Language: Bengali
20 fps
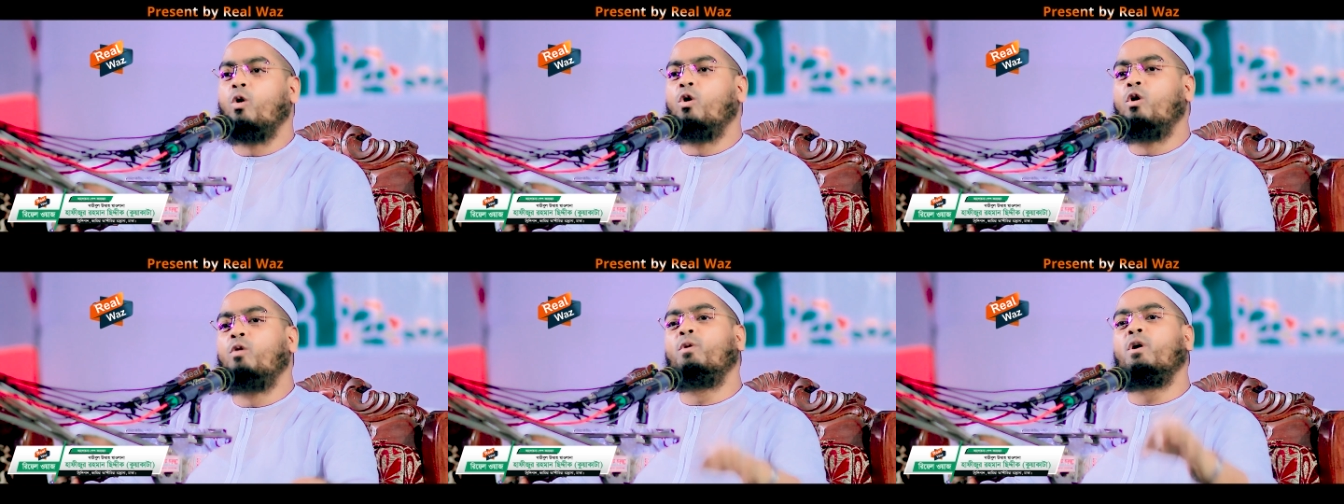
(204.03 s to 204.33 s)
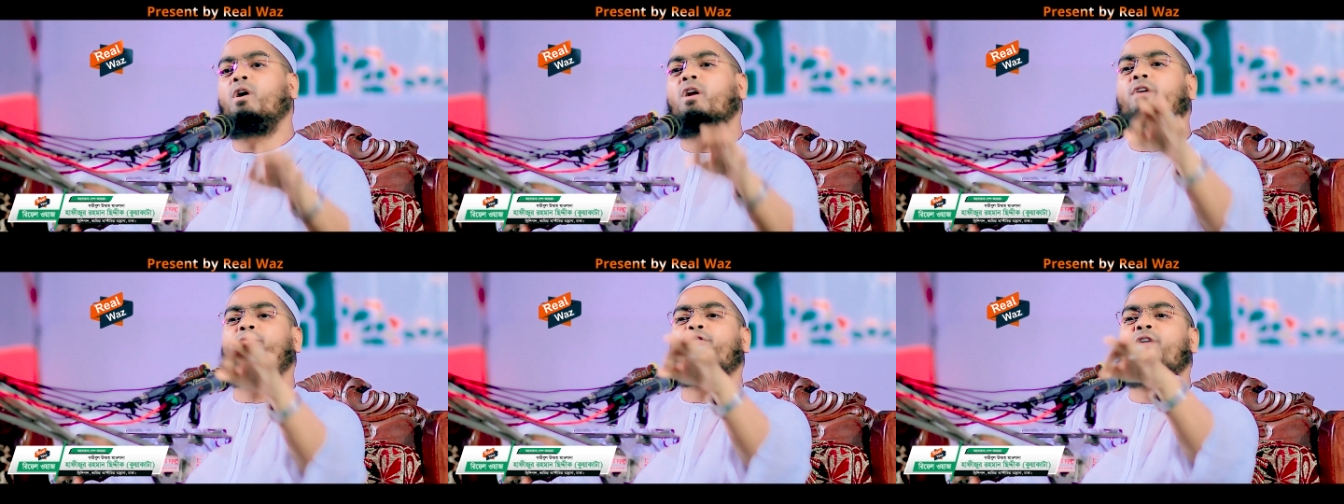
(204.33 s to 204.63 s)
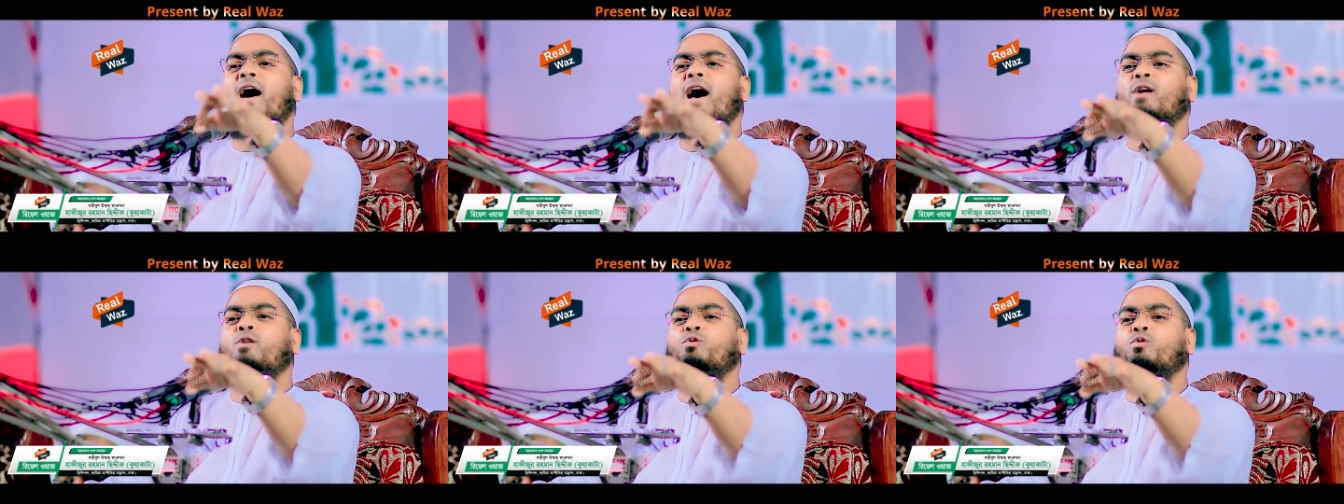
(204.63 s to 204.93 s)
ওমরে
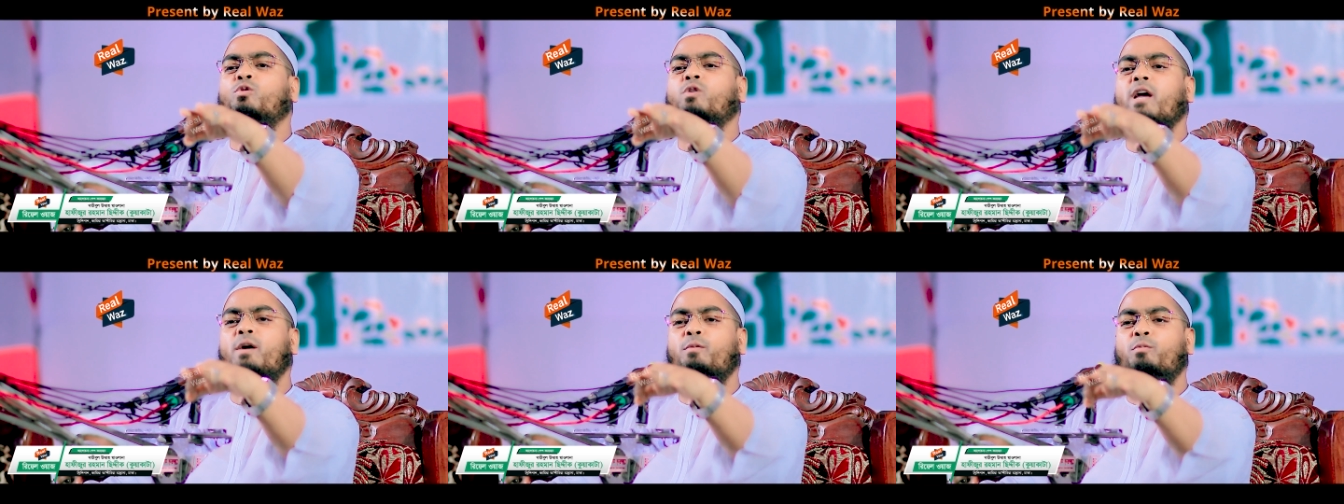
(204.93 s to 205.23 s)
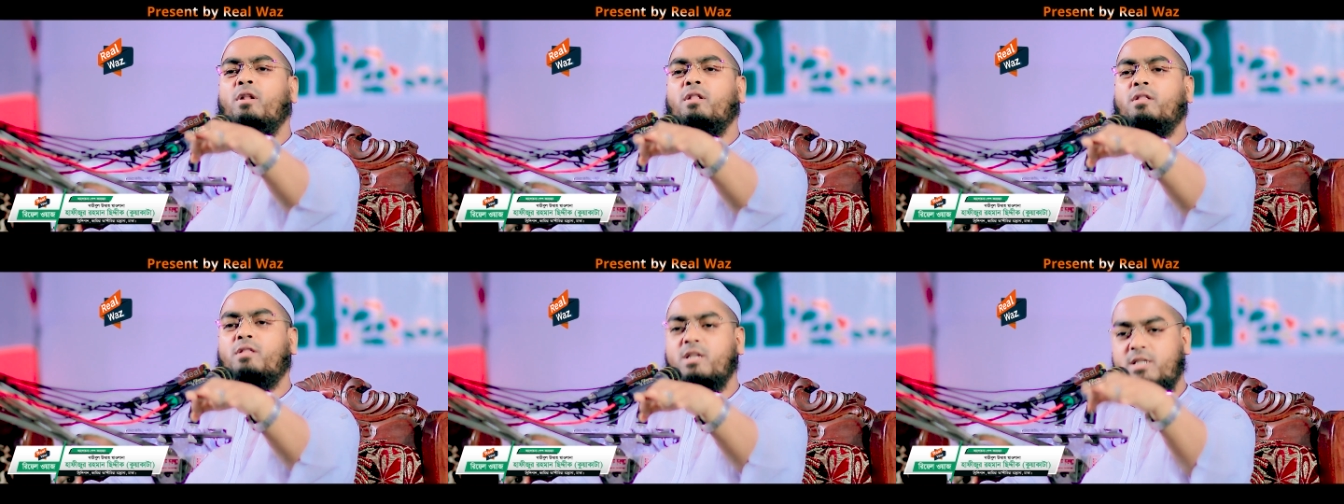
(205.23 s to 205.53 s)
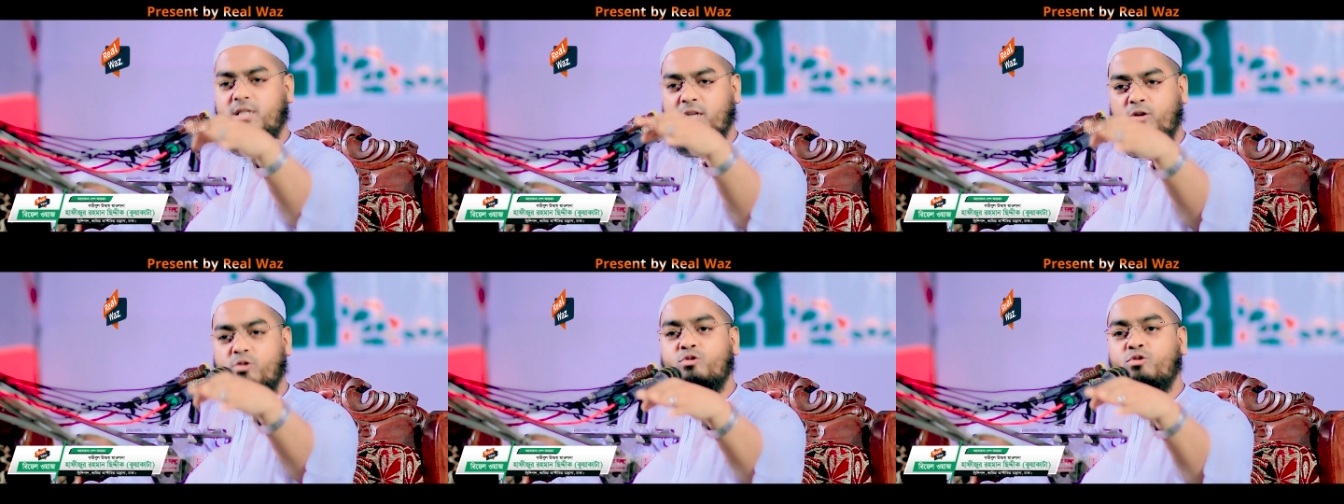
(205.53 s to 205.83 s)
ফারুককে
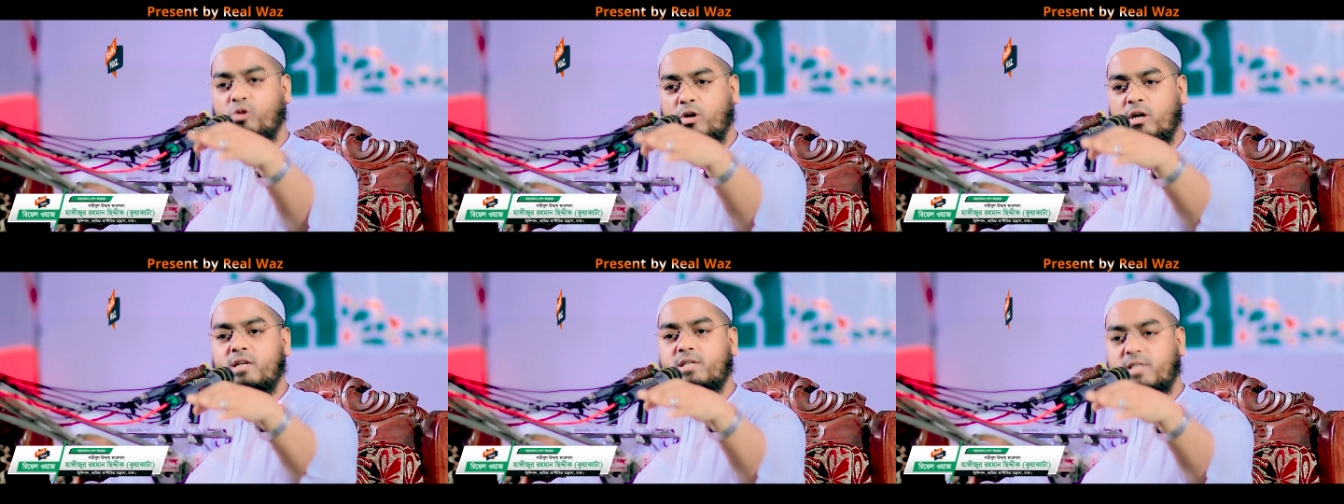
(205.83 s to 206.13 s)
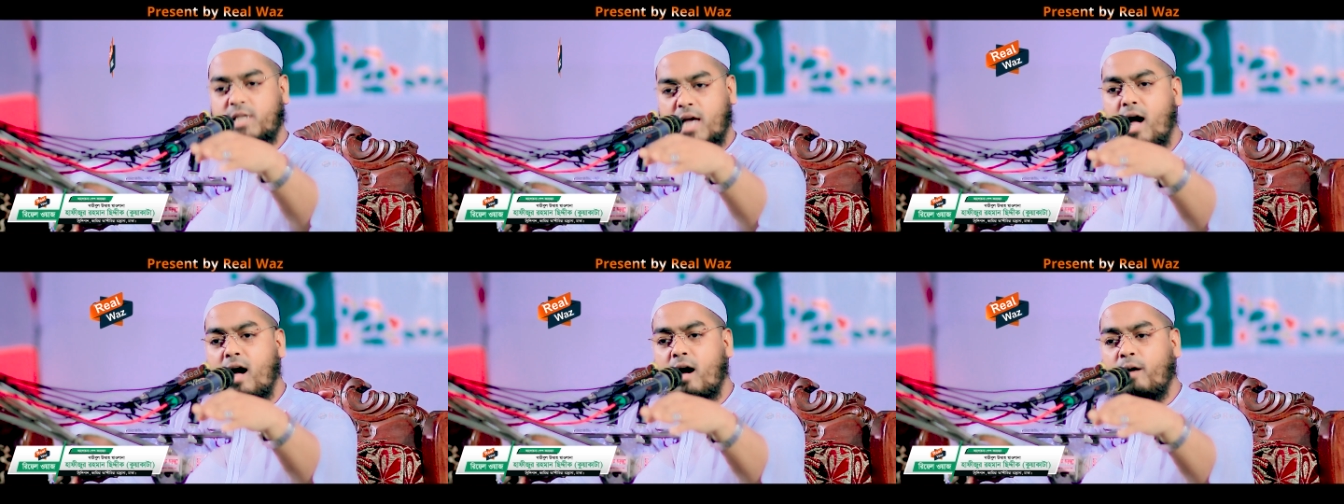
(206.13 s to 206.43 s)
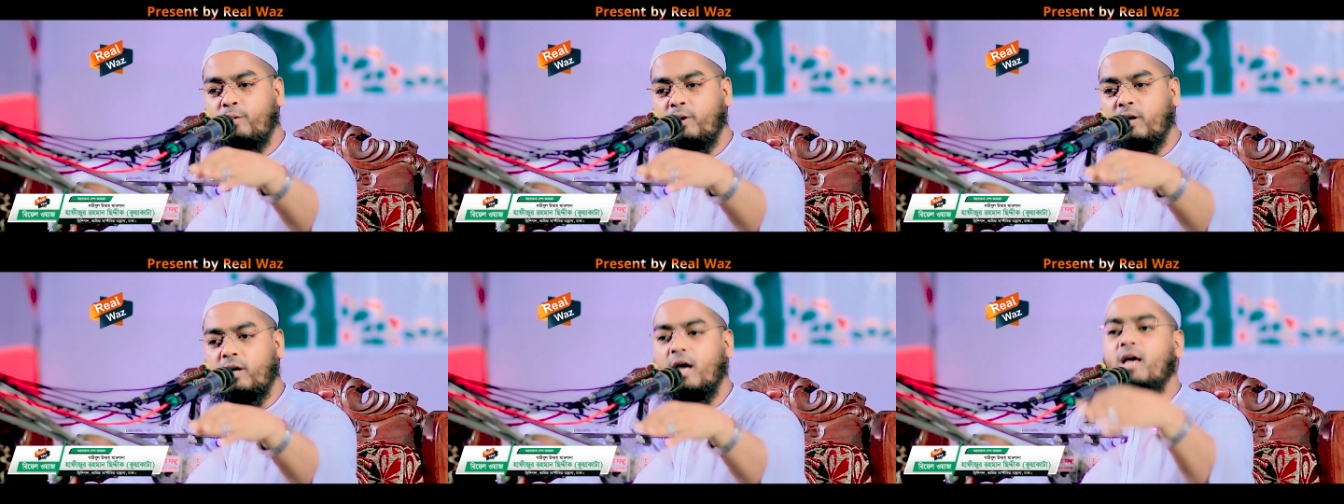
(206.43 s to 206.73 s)
বলতেছে রসুলের
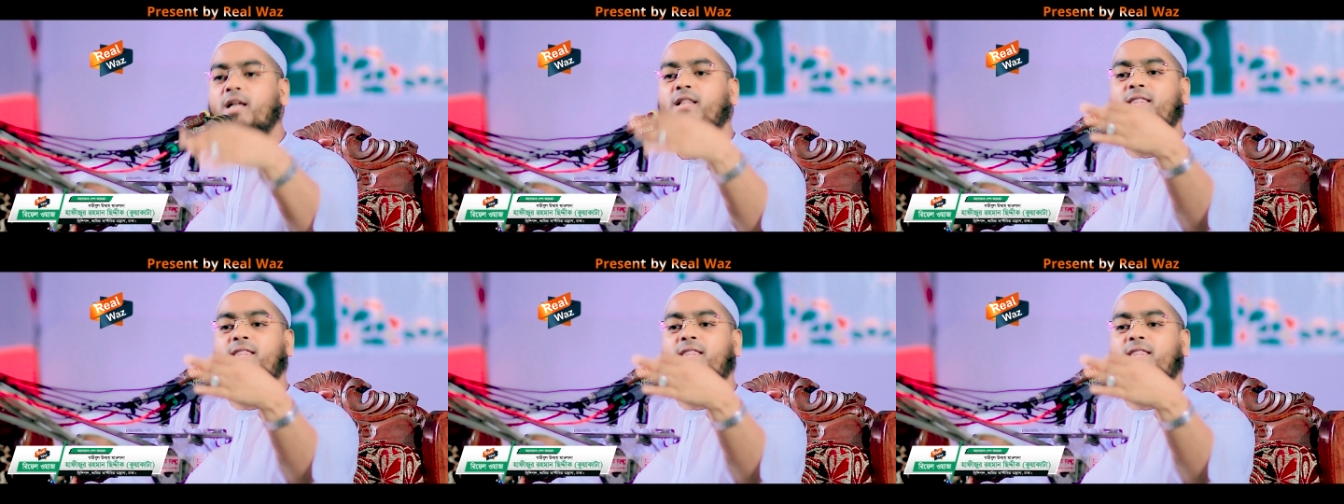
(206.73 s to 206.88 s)
সাহাবি